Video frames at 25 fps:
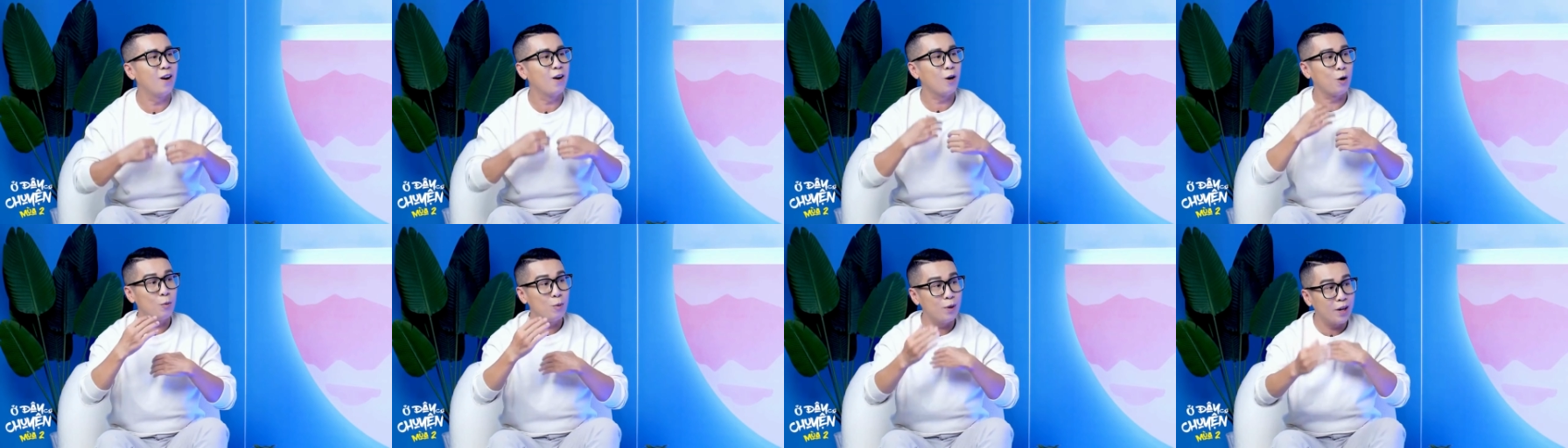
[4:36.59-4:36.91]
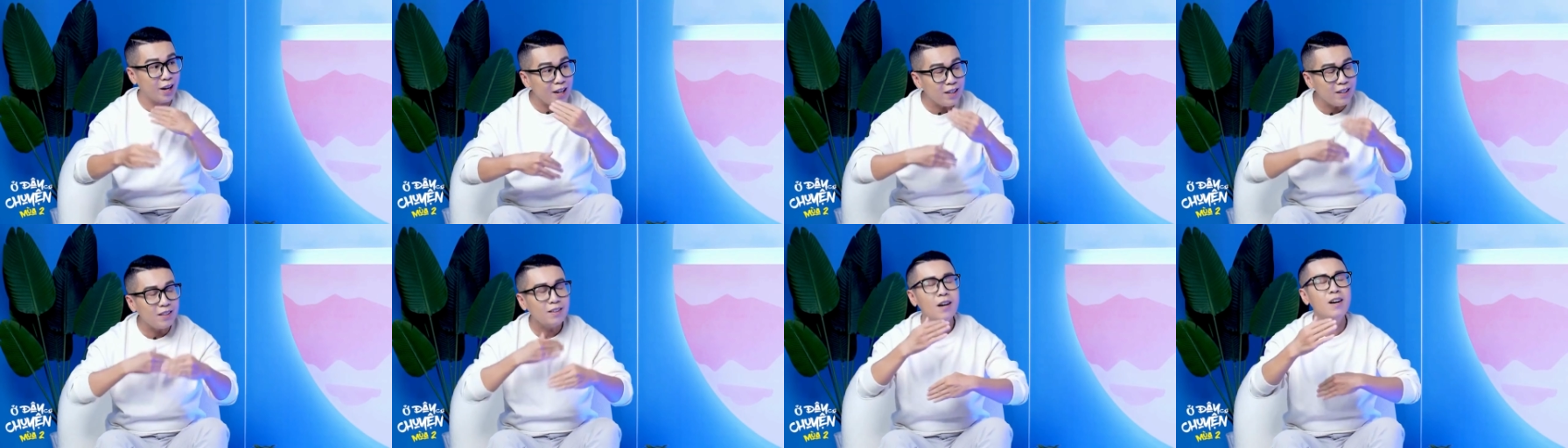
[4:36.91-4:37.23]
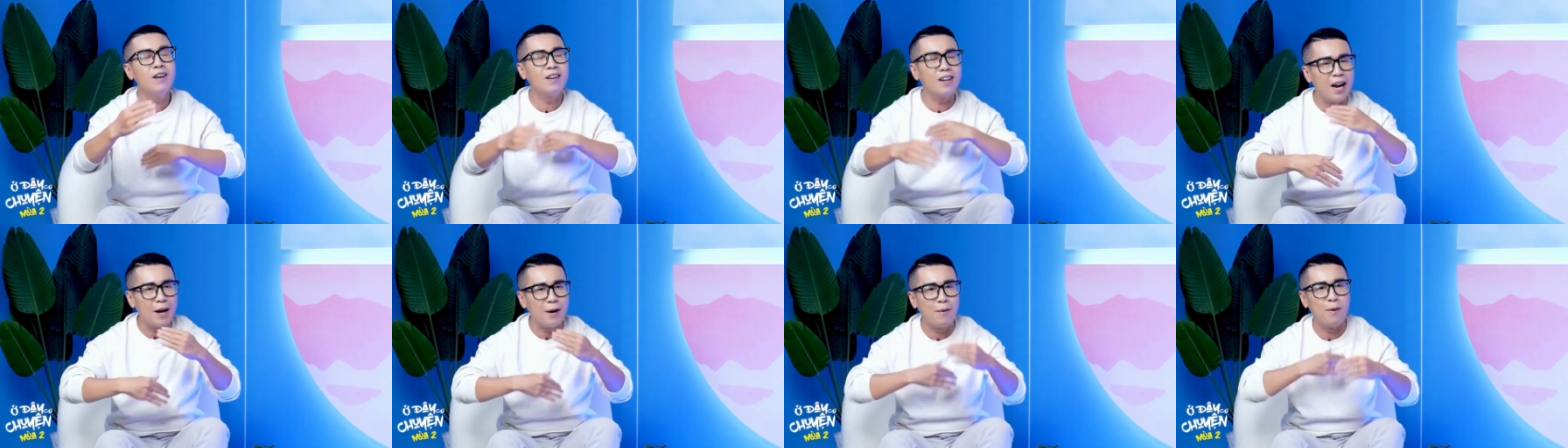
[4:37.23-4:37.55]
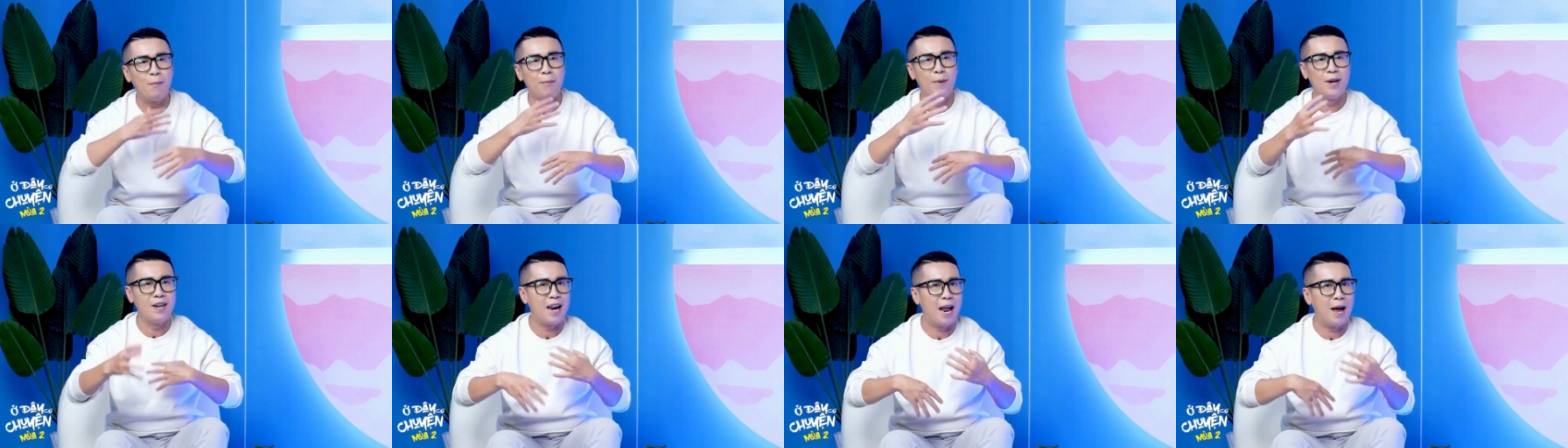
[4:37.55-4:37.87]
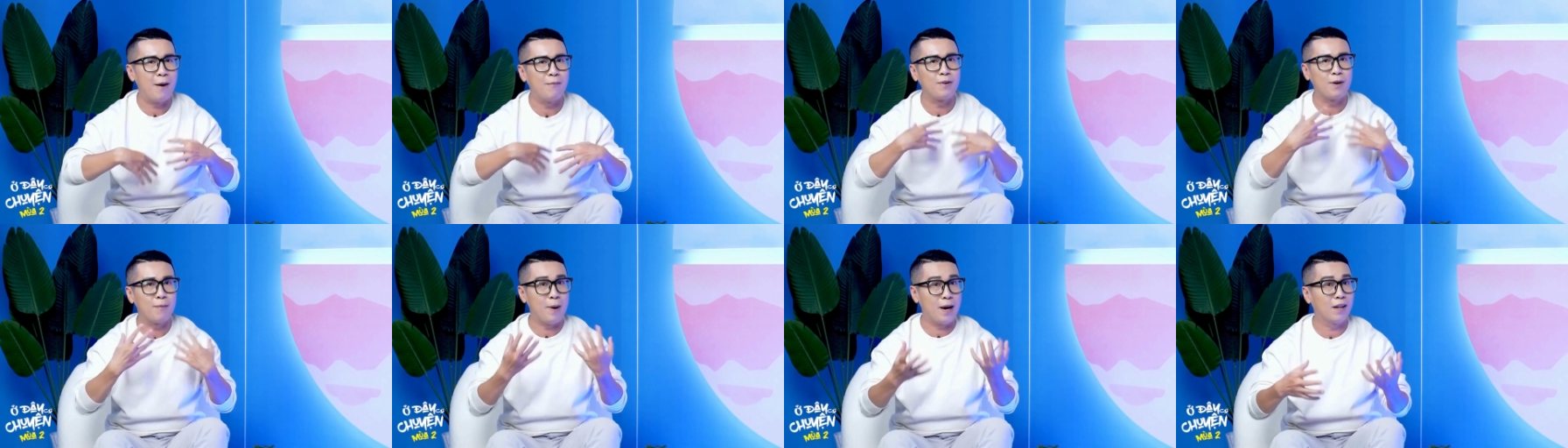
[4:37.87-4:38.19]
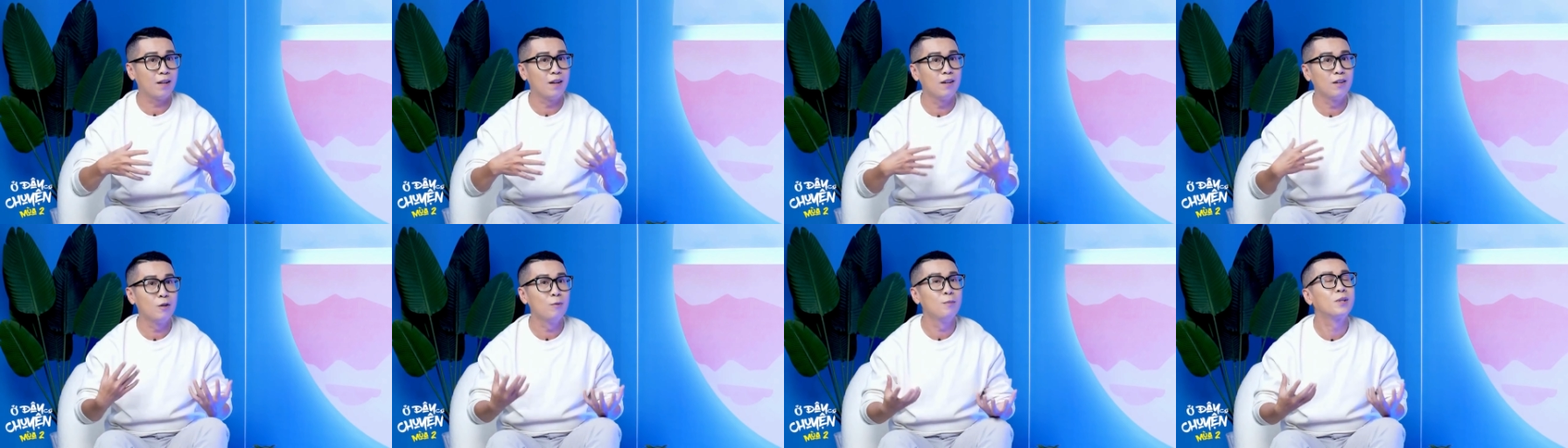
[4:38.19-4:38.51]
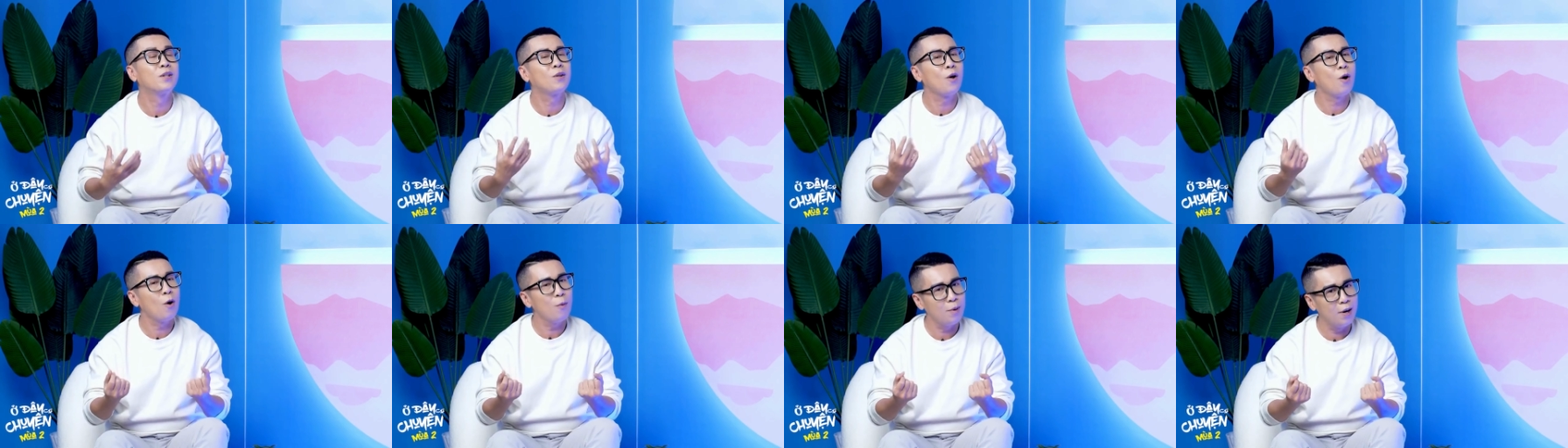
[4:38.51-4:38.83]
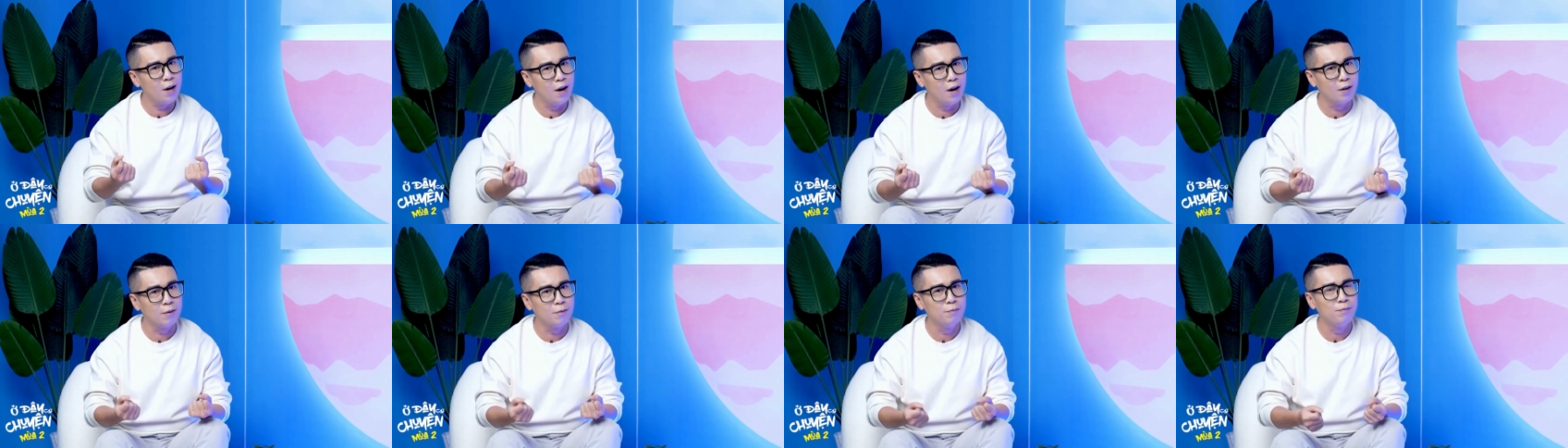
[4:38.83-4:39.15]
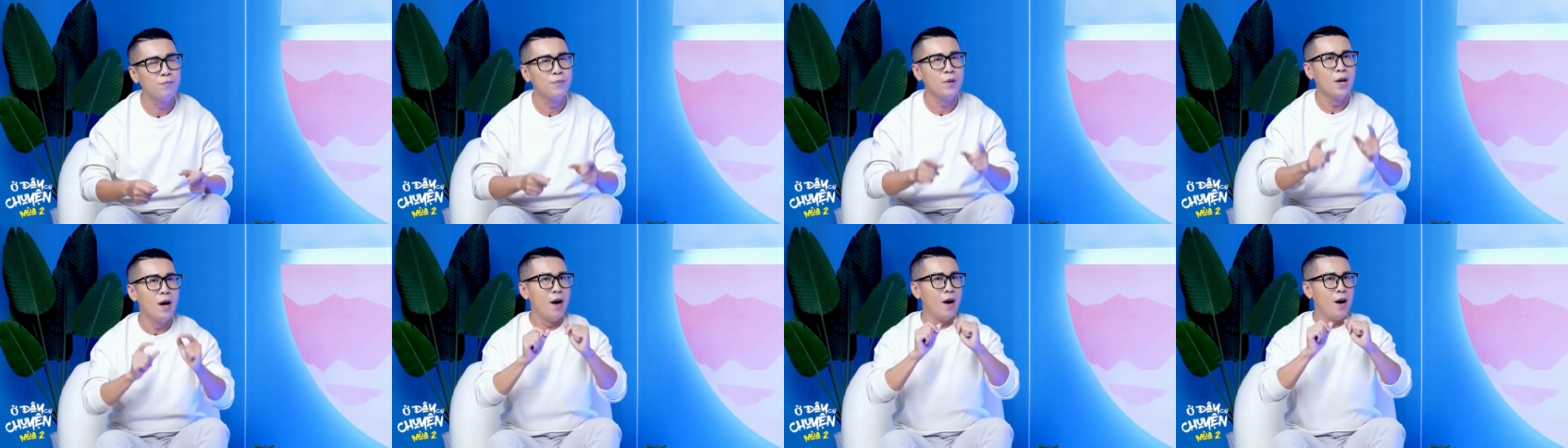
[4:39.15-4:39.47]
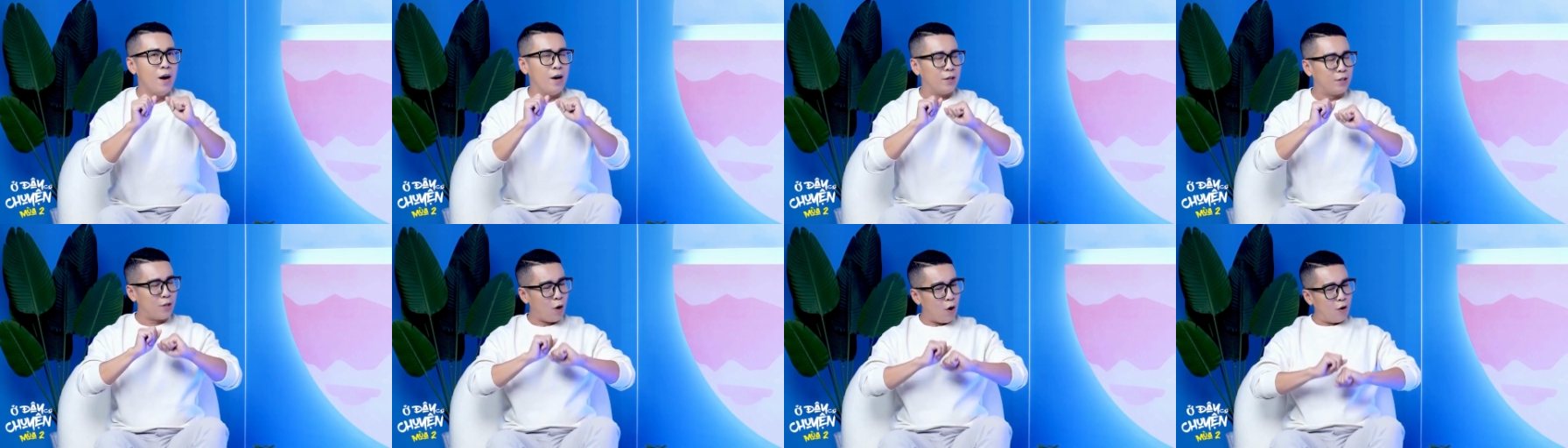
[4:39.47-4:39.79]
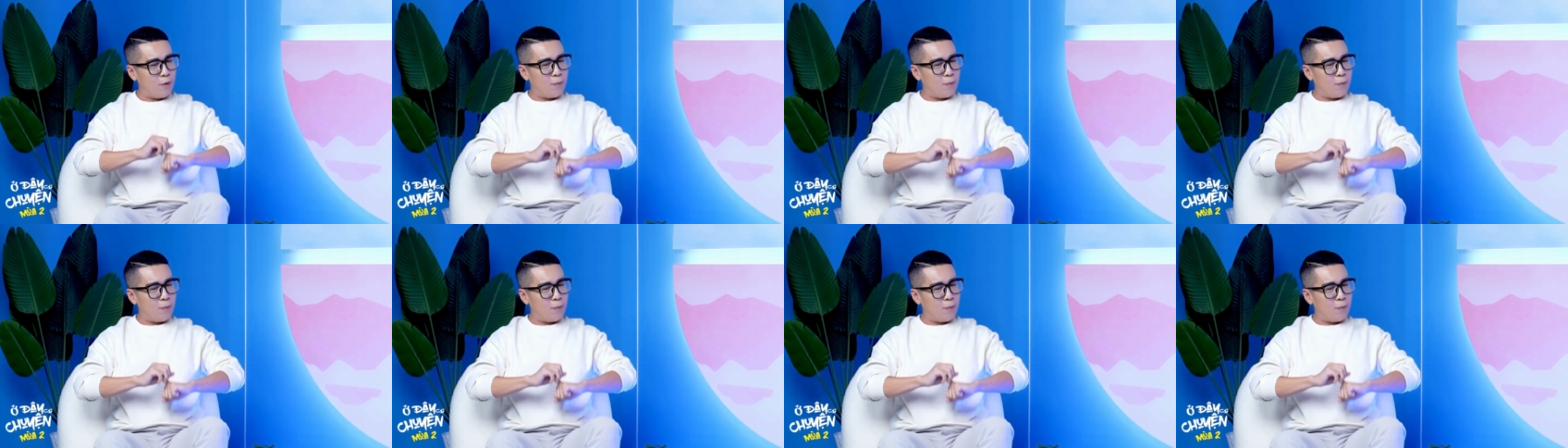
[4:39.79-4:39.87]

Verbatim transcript: Thì đó cũng là cách thức để mà mình làm cho bản thân của mình tốt hơn. yeah.